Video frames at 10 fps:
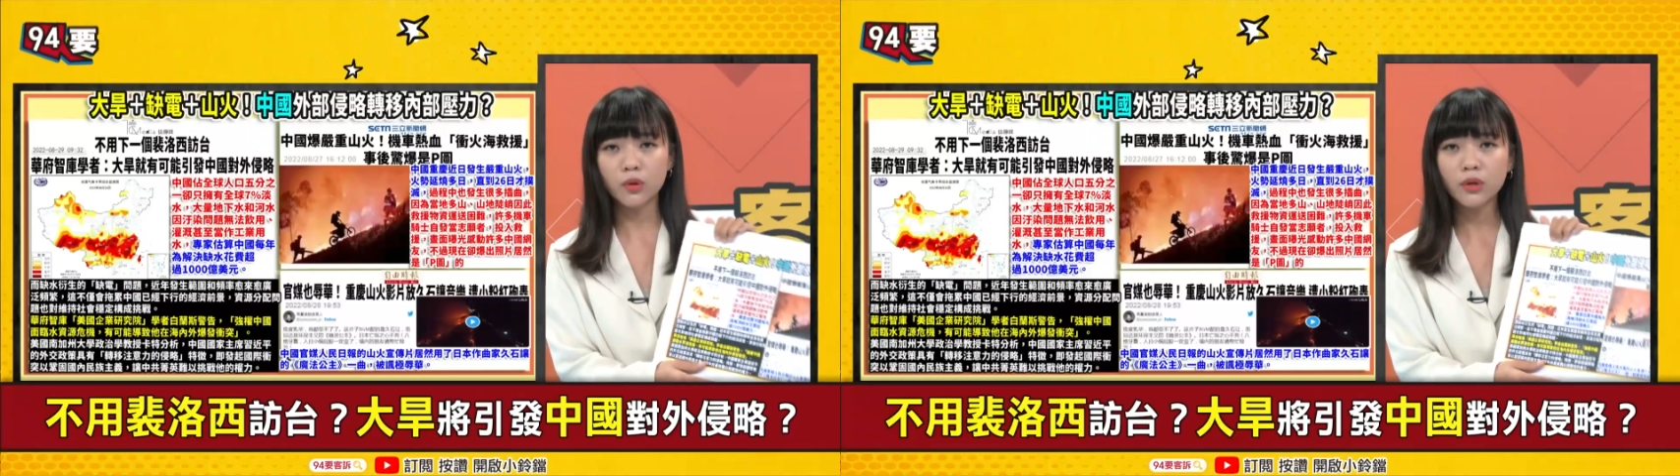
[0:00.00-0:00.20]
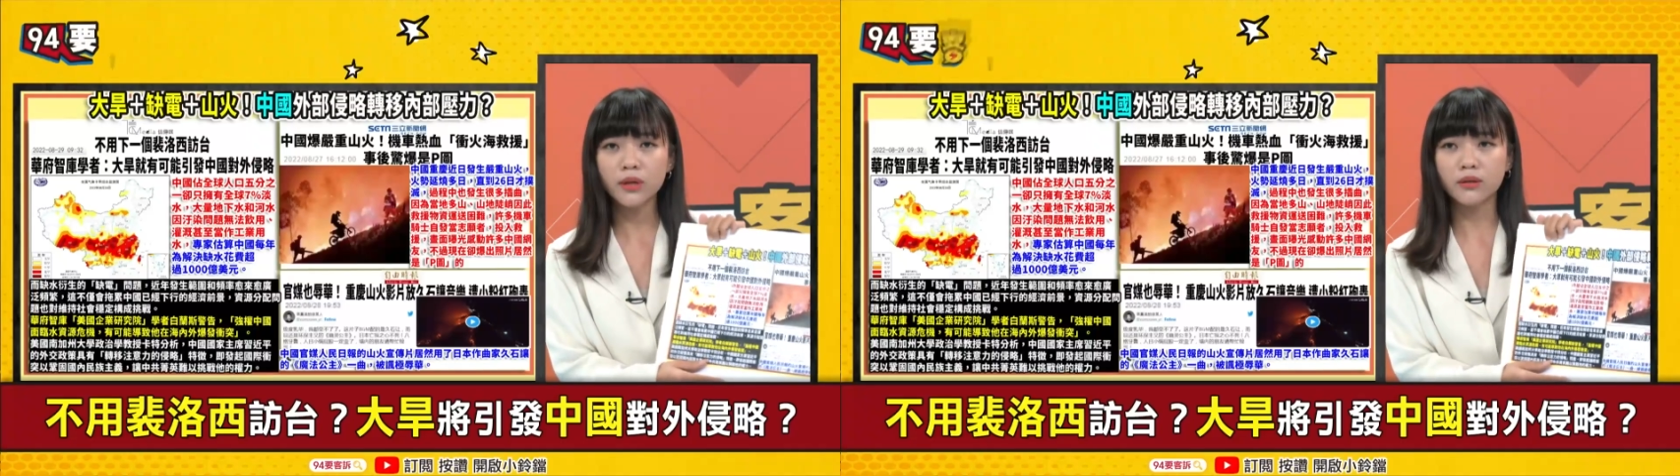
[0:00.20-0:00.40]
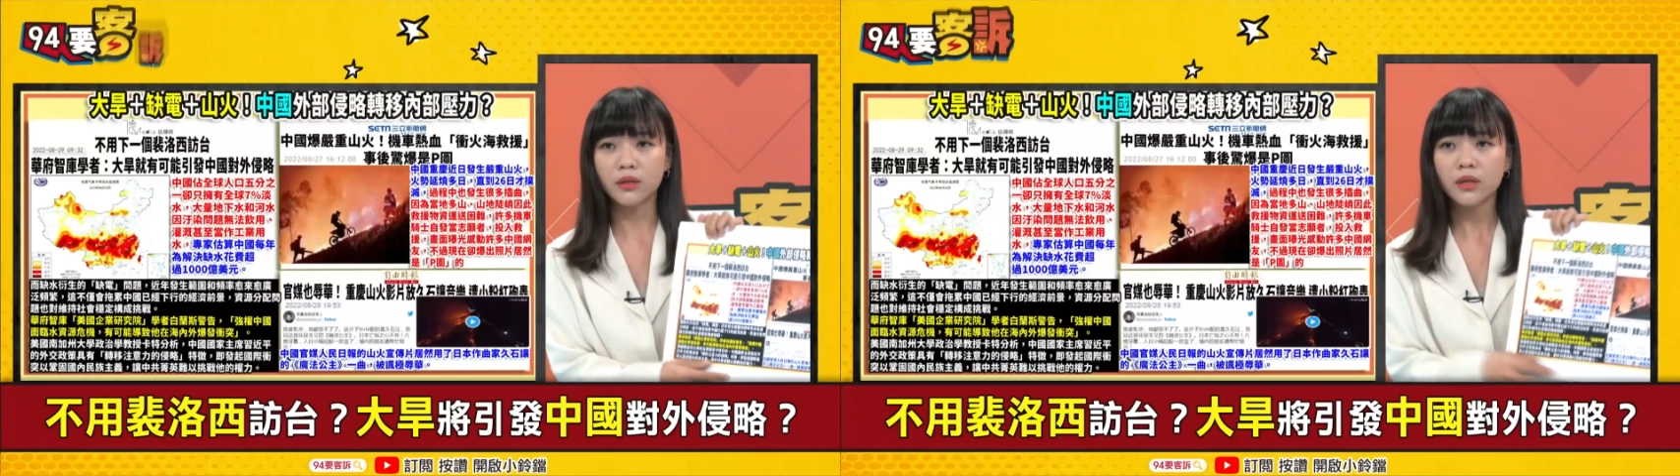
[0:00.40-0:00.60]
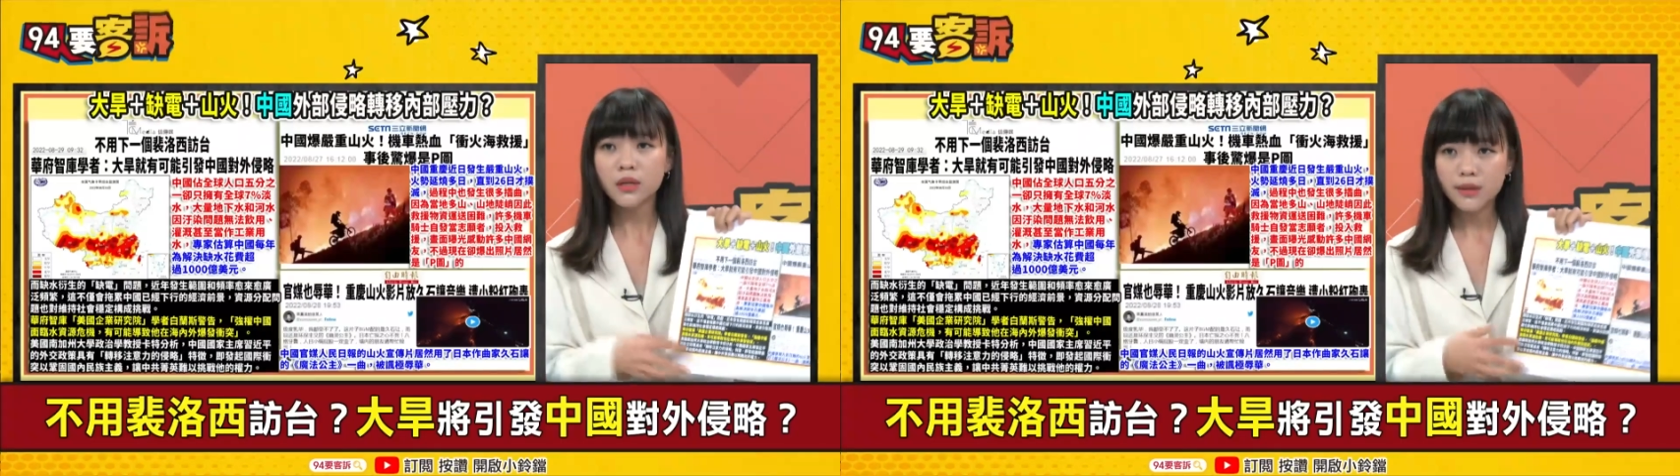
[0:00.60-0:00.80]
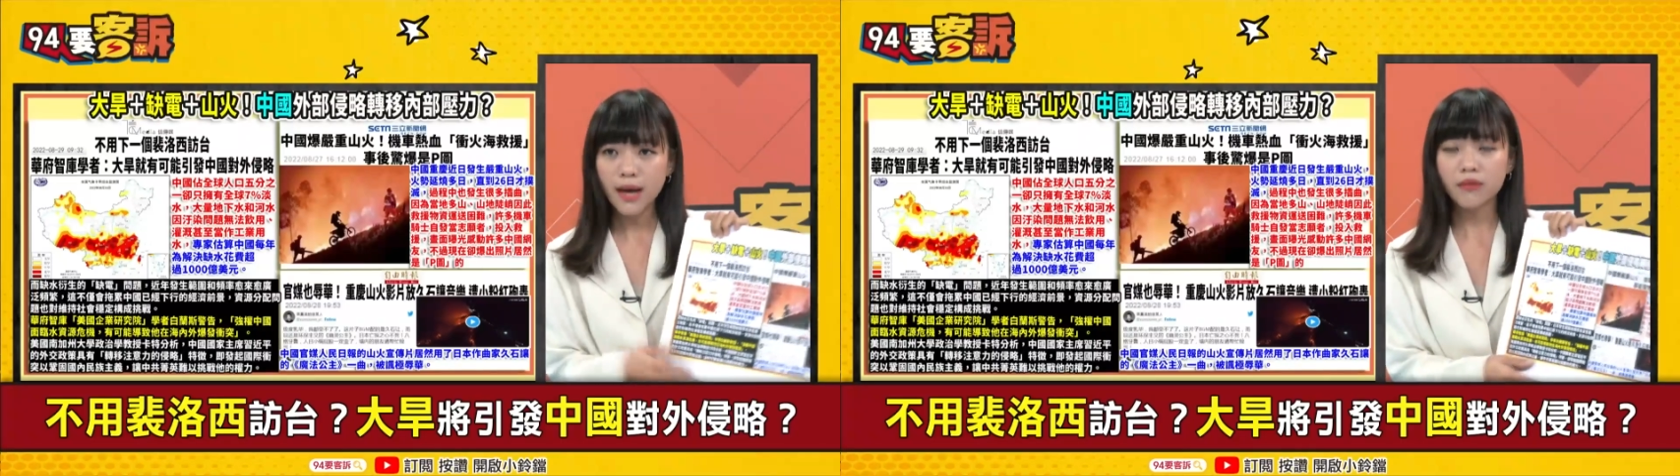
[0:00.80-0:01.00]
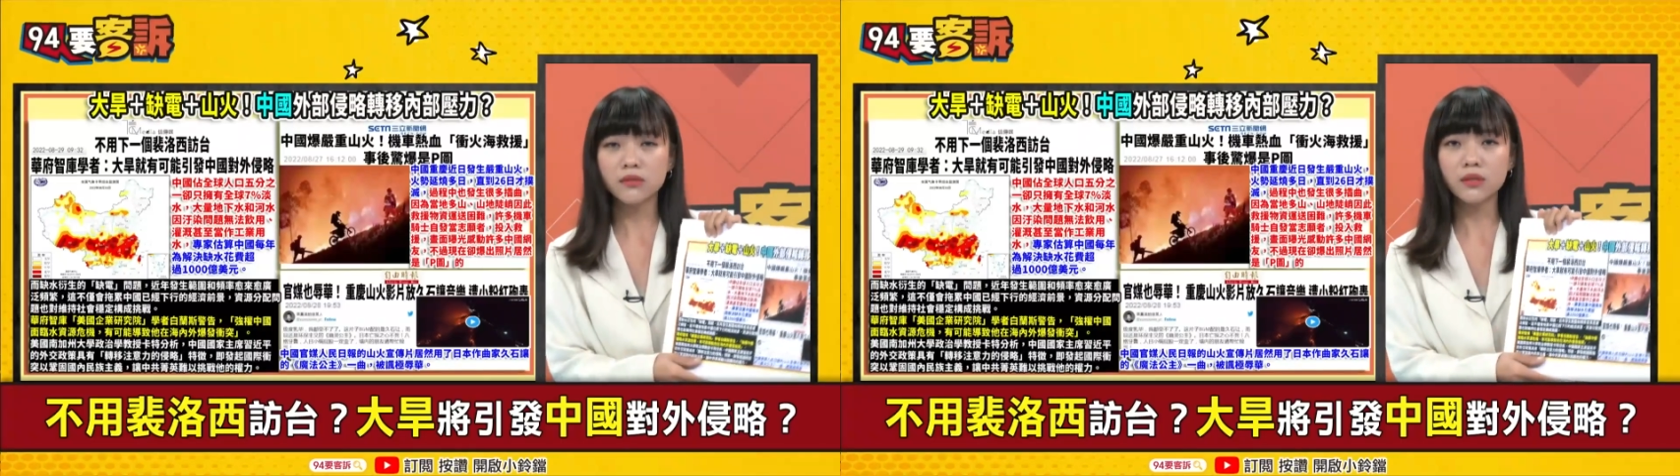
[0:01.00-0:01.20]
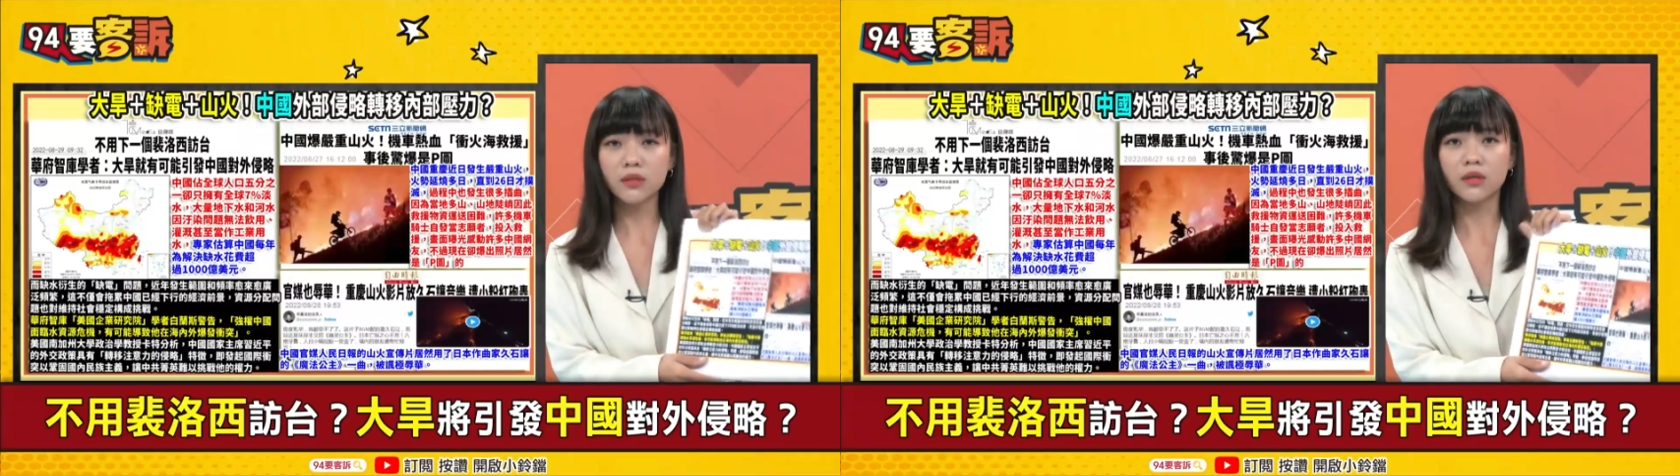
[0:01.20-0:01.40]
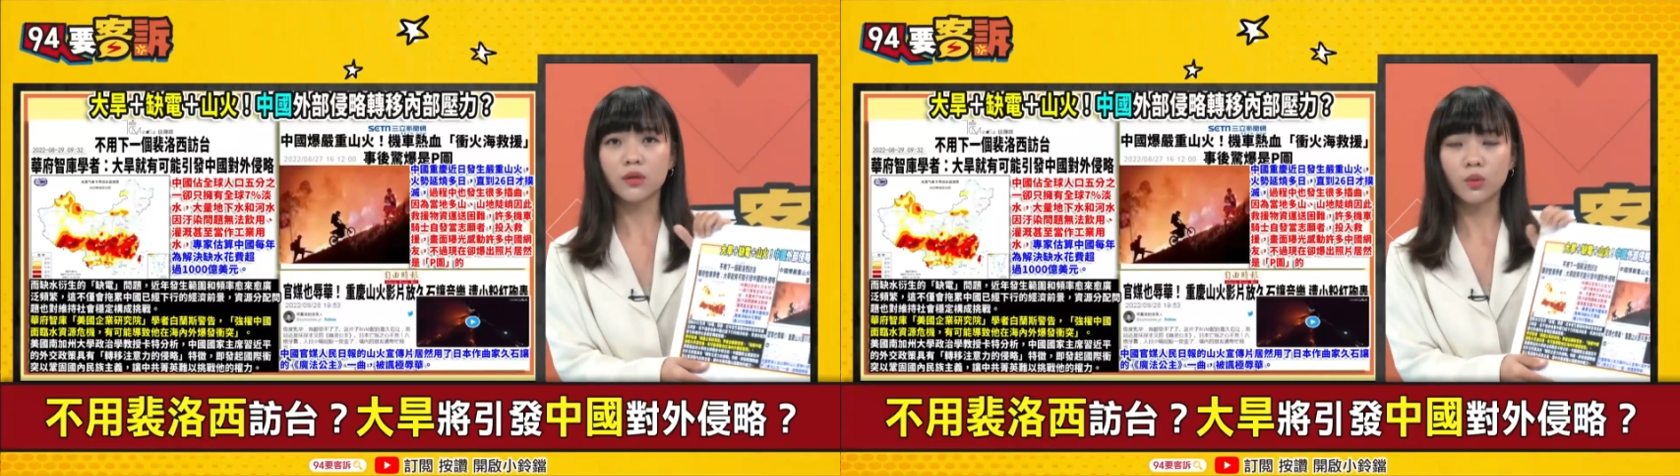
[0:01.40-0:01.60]
有可能让
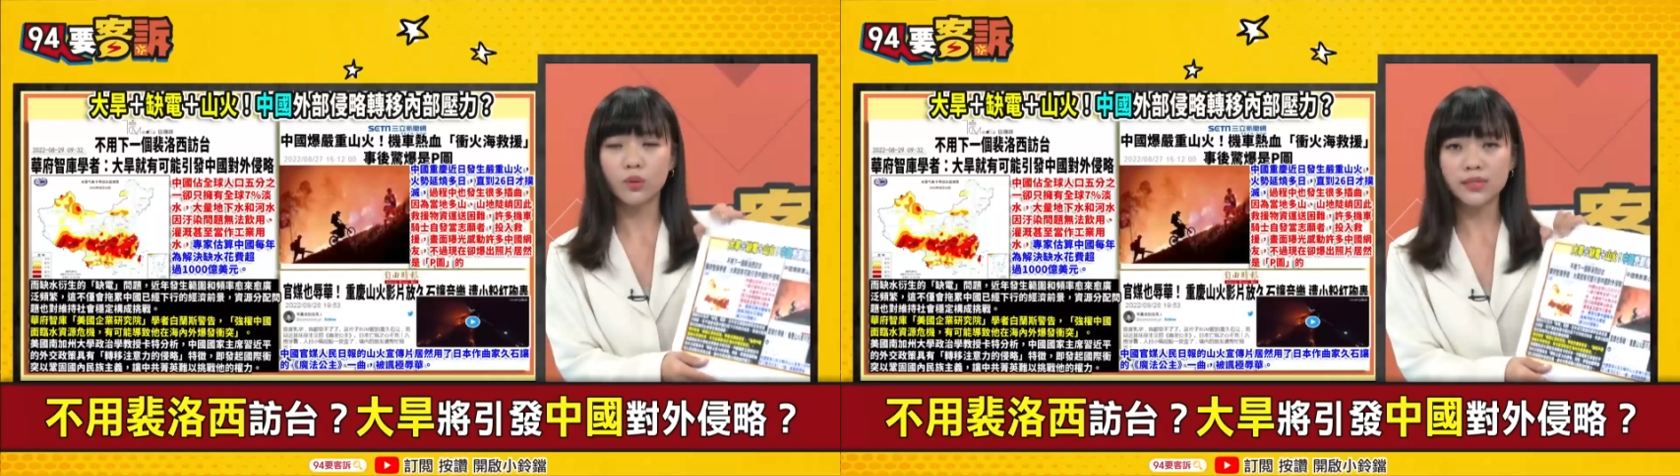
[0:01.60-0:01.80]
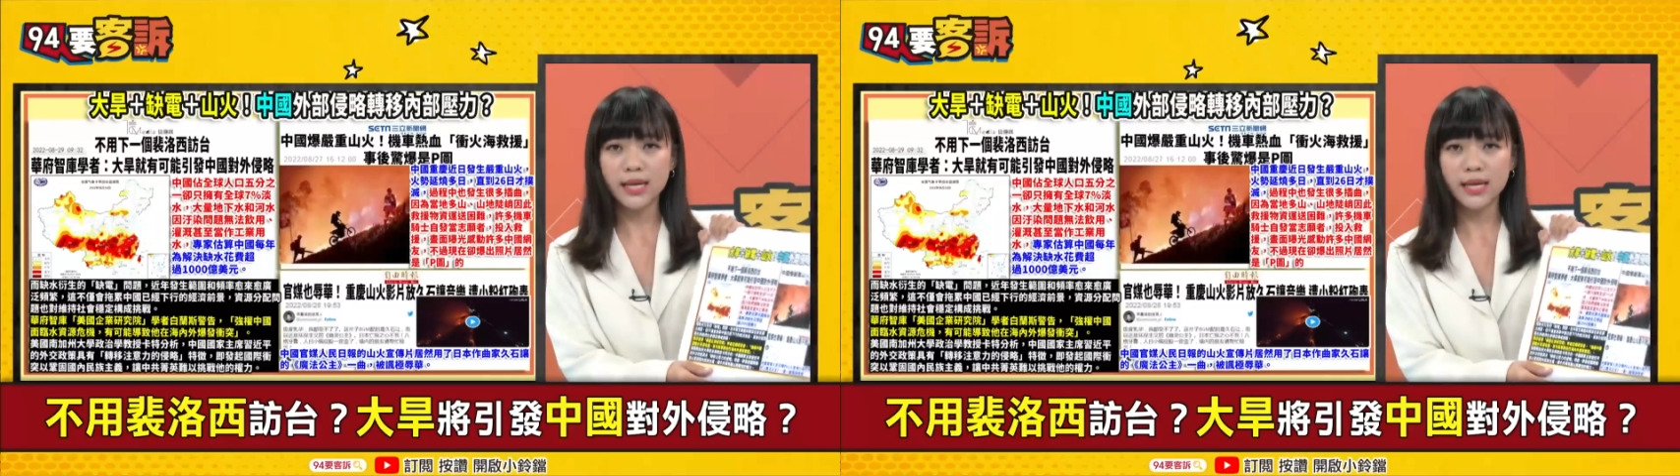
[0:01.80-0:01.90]
这个国